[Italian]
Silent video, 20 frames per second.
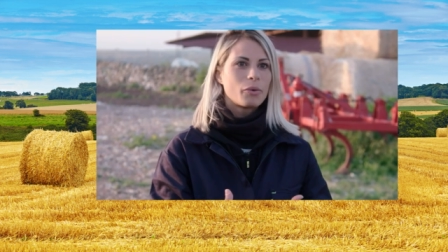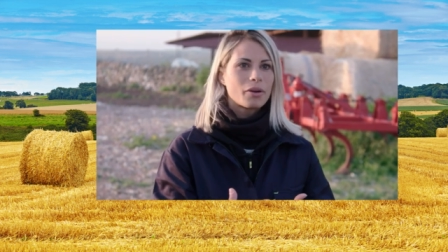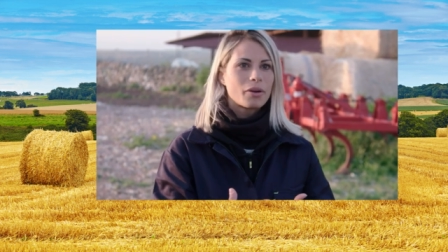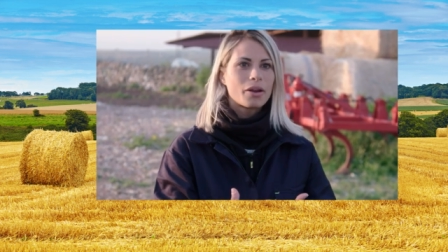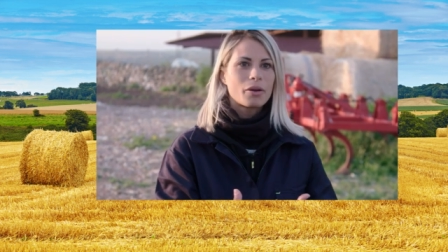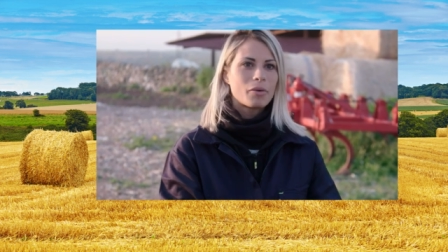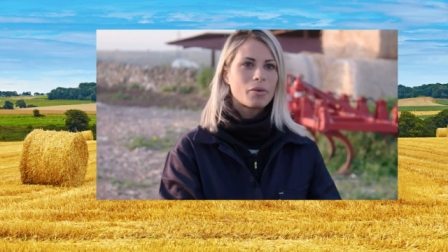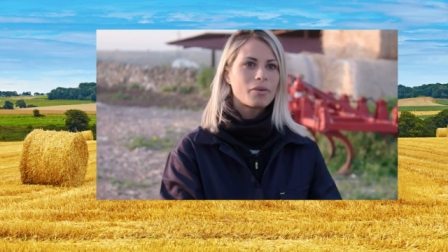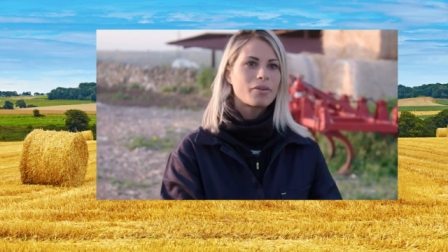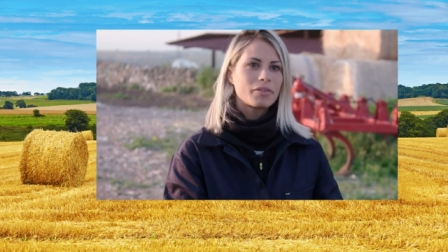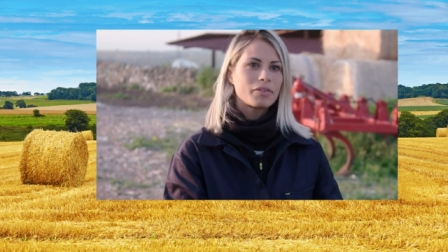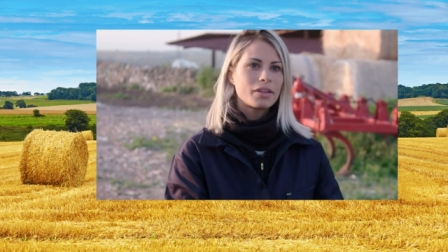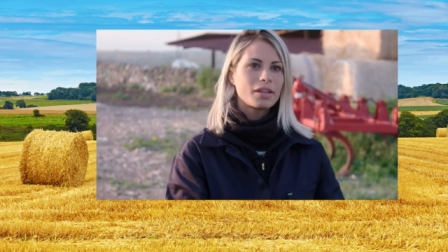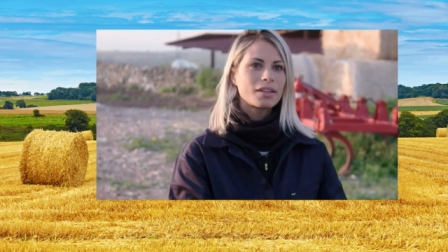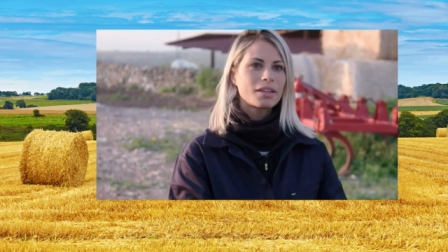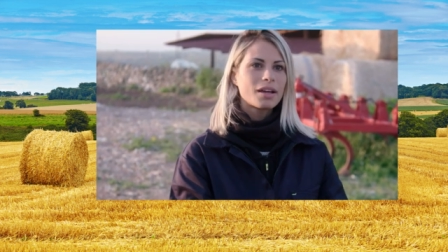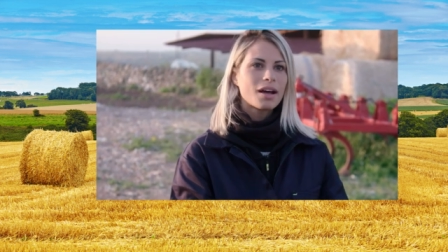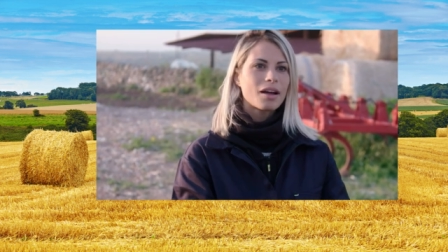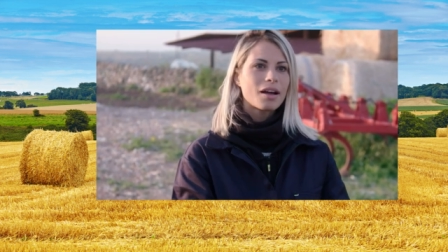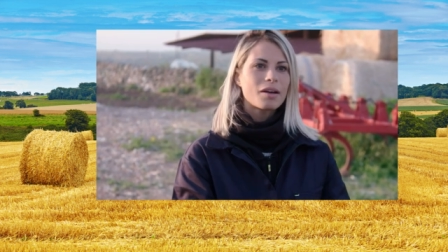una nuova
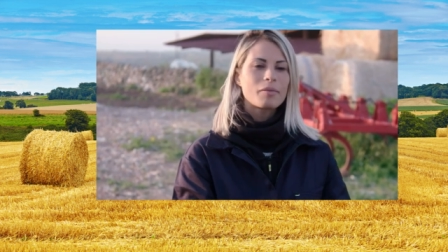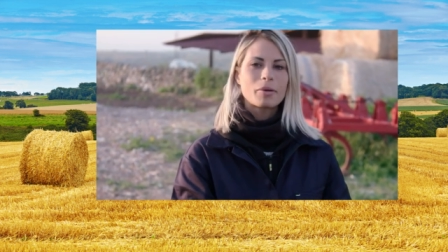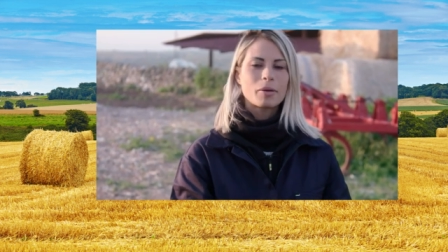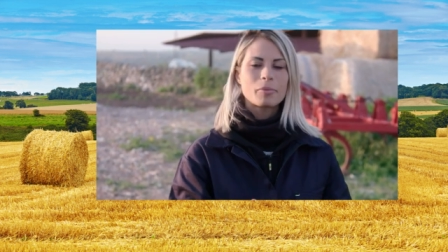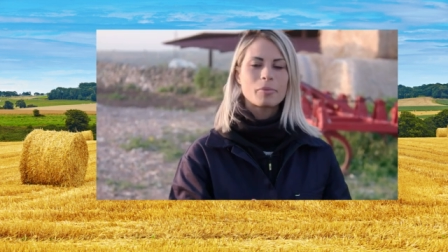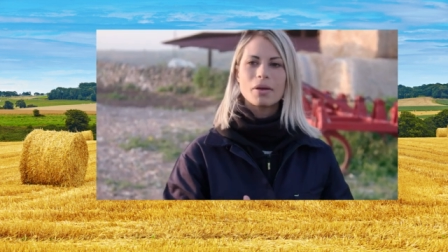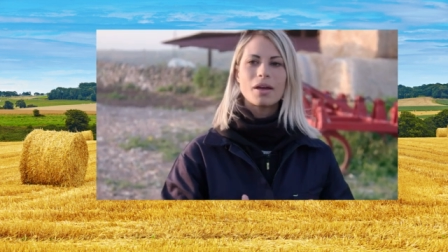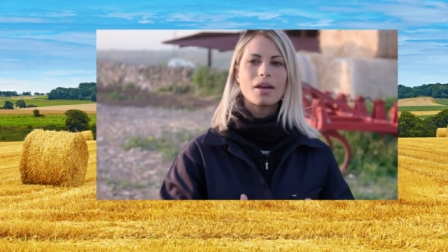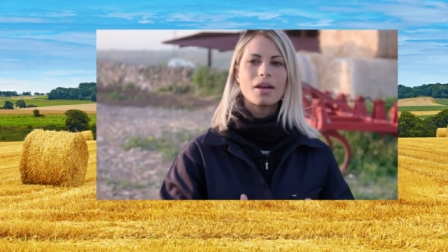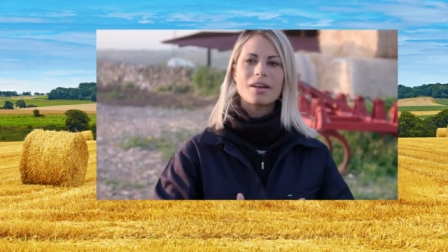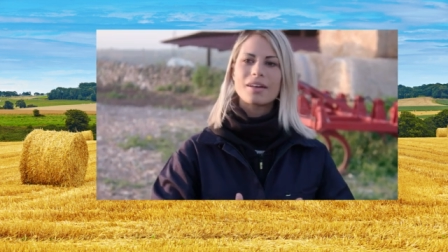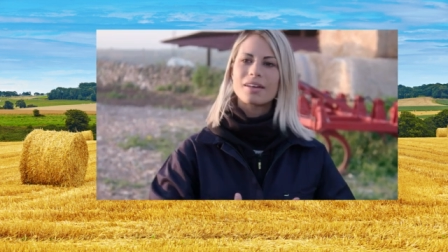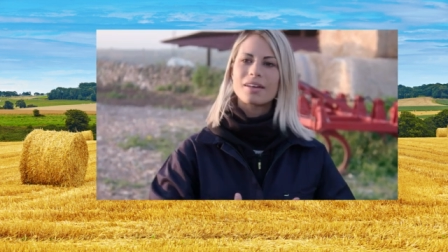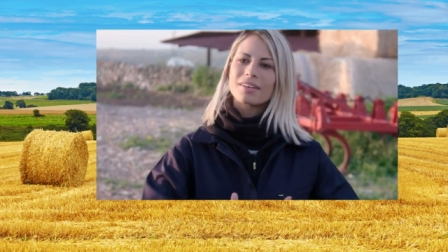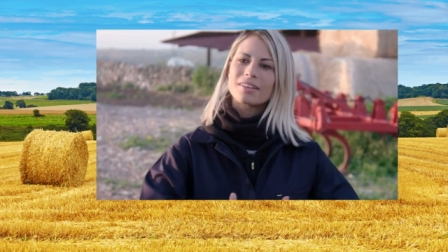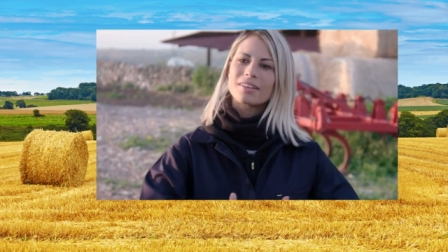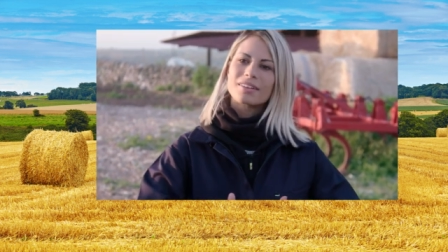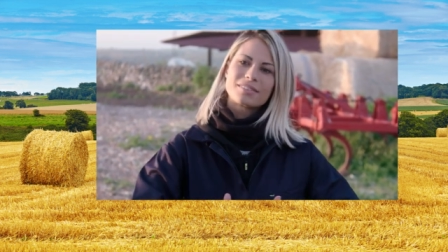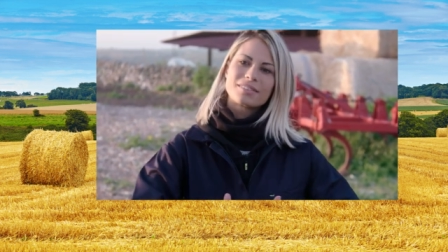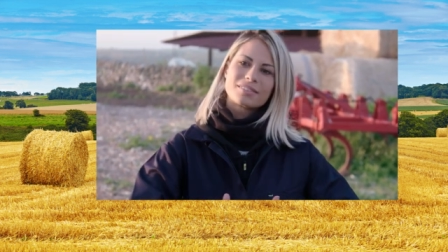vita, per
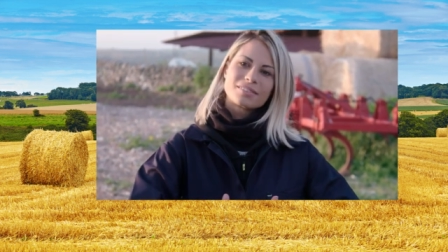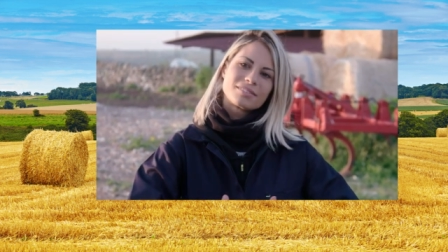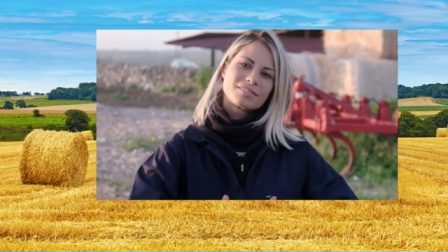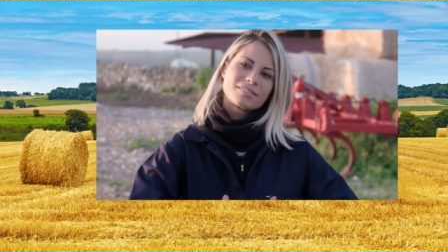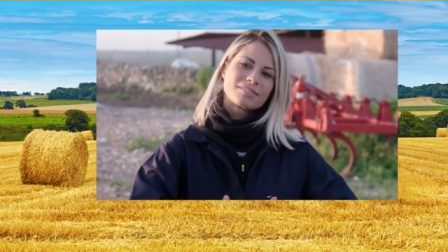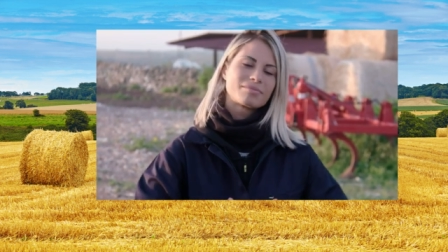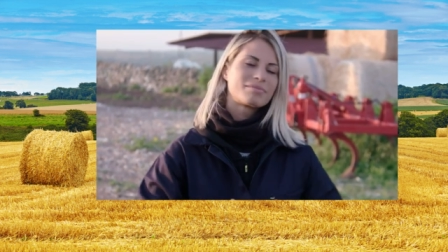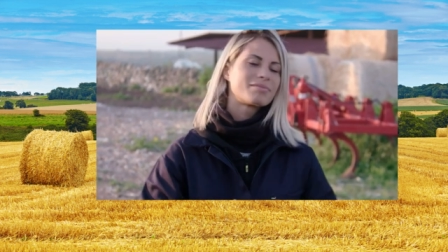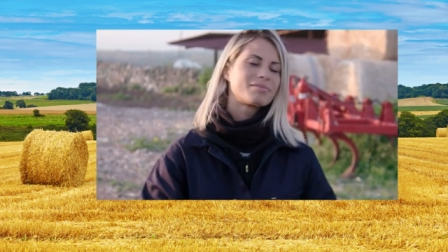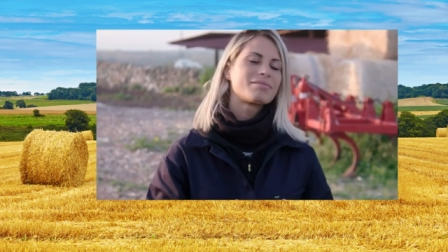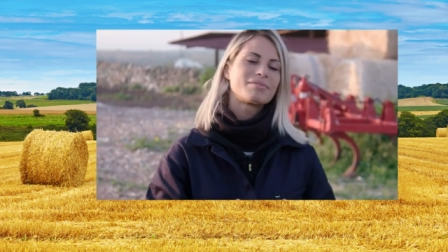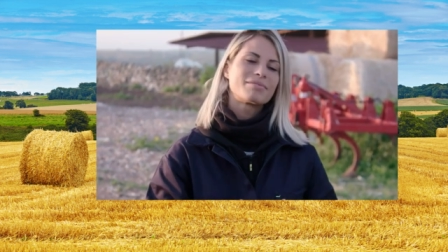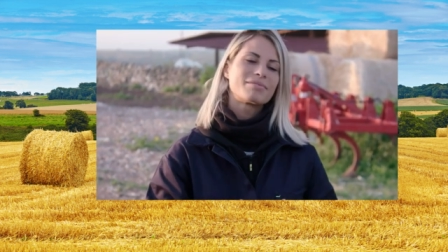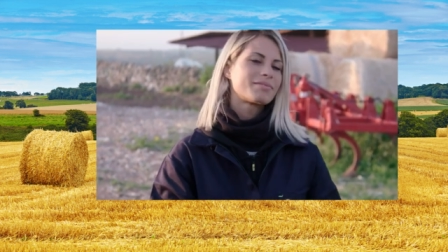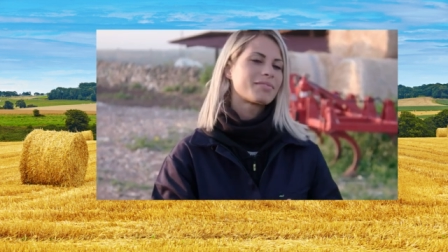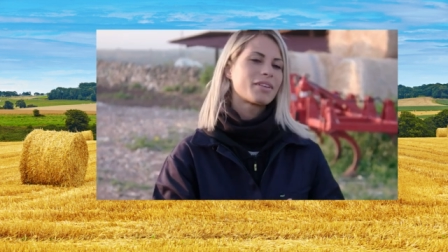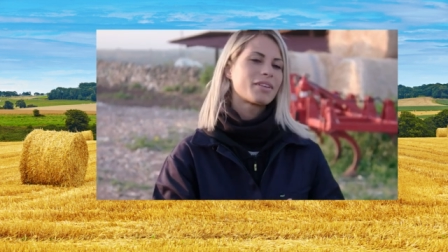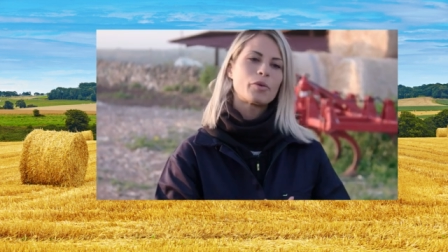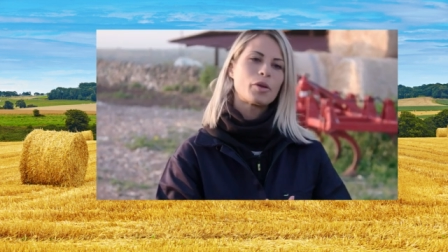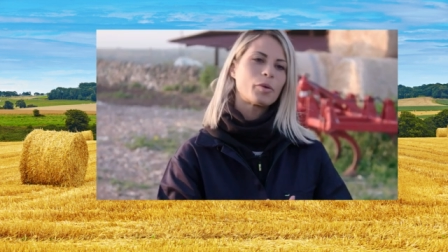me
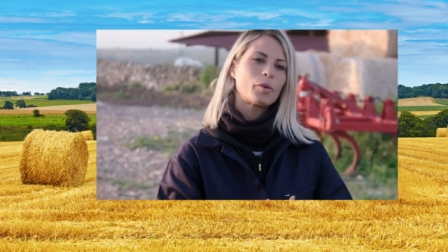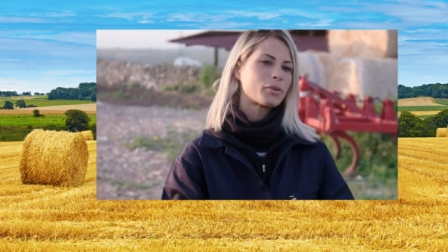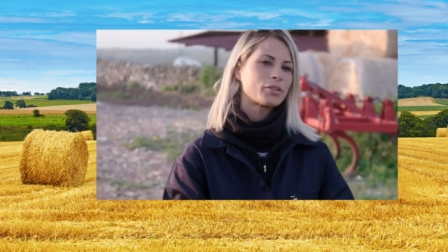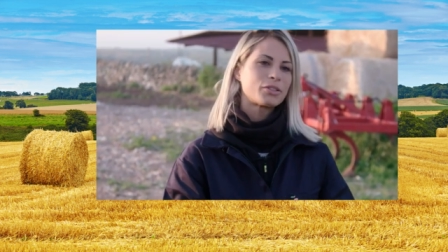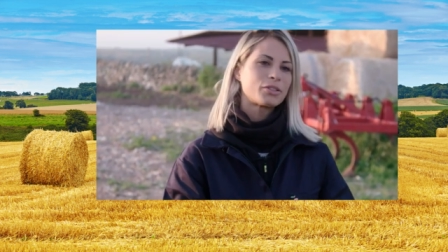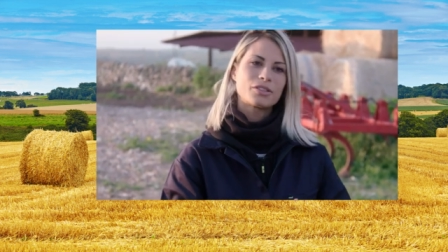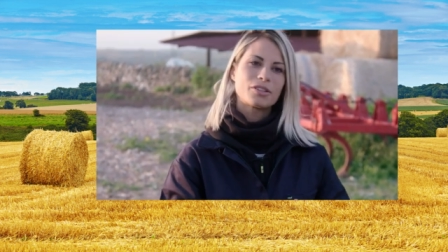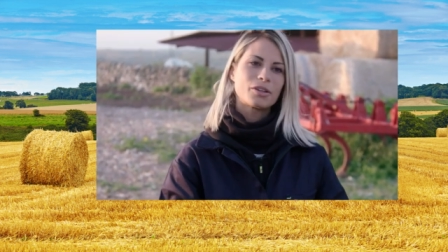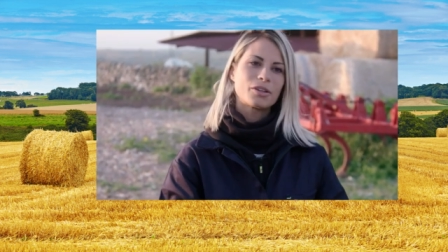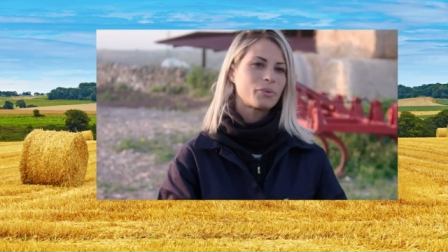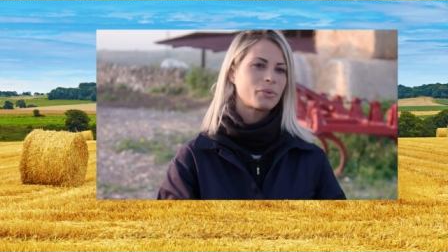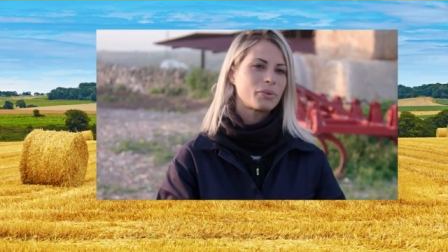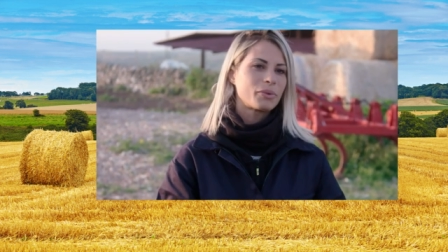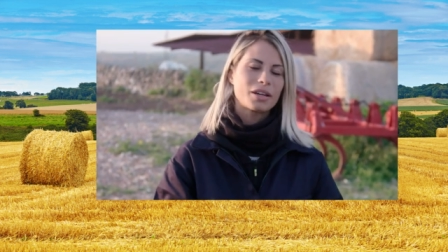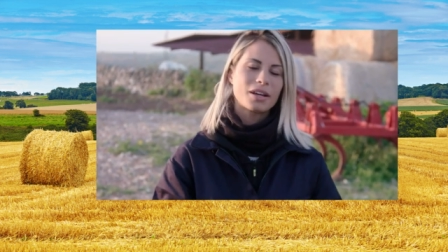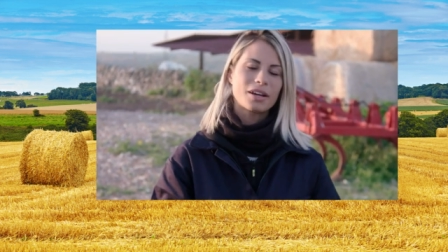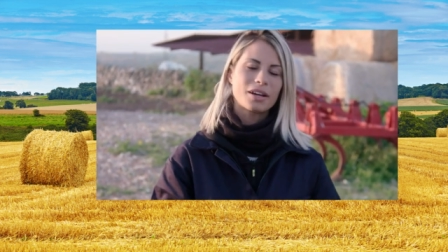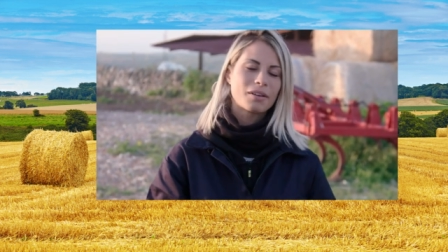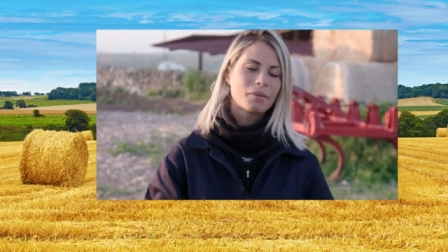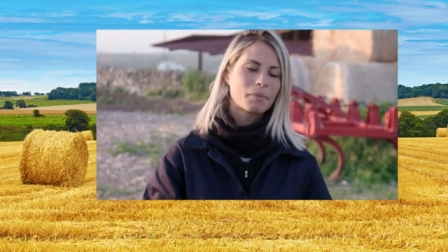è un'emozione
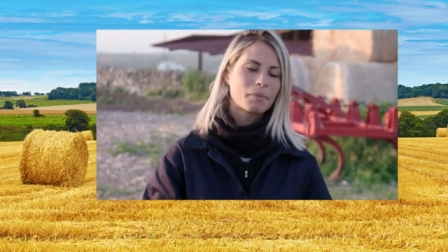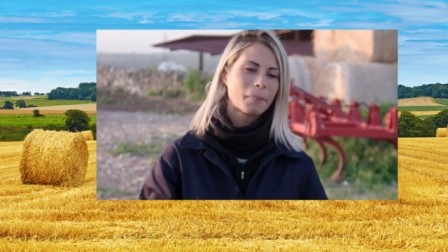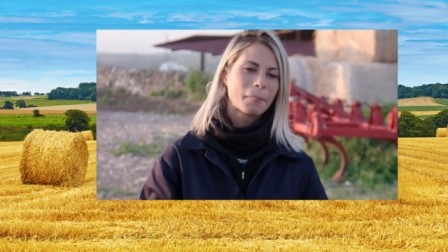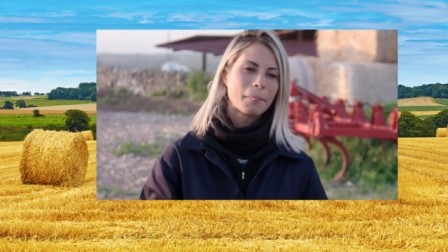unica.